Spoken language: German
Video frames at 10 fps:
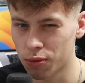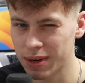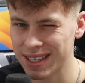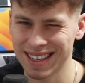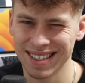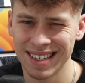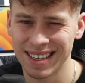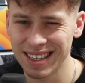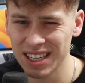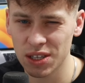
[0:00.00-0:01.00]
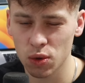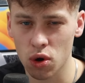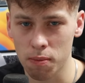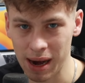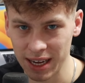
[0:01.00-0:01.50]
um das Ganze nicht so
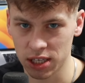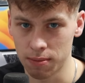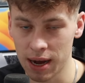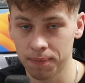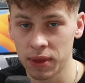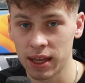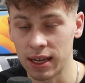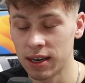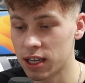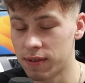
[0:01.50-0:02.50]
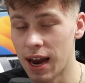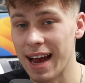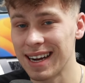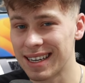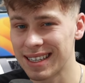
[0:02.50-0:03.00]
komplex zu machen, denn ich will
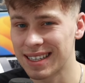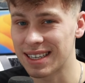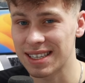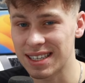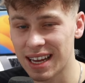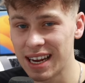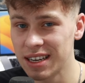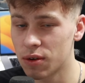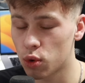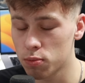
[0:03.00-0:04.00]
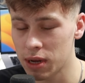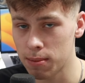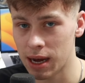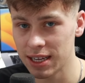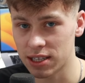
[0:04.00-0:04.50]
eigentlich, dass es clean und
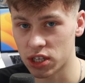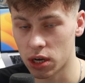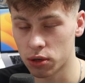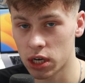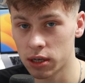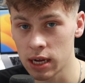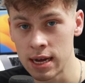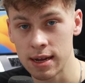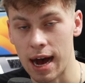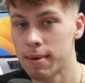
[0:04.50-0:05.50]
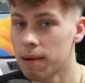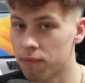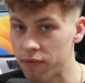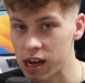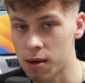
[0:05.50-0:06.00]
minimalistisch ausschaut, aber
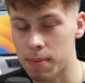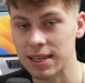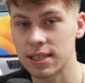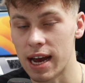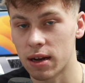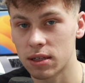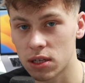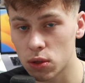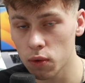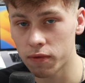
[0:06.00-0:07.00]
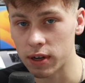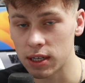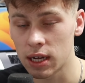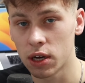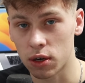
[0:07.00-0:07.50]
wenn ihr passende Icons dazu
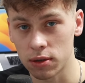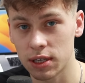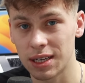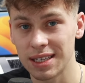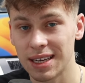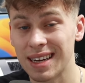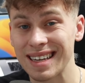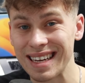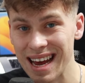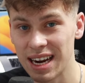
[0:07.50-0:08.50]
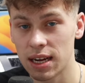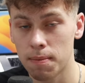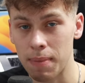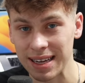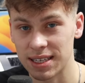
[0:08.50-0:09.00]
findet, könnt ihr diese gerne
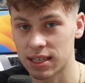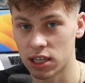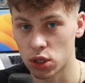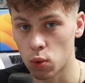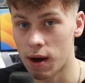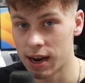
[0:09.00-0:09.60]
passend dazu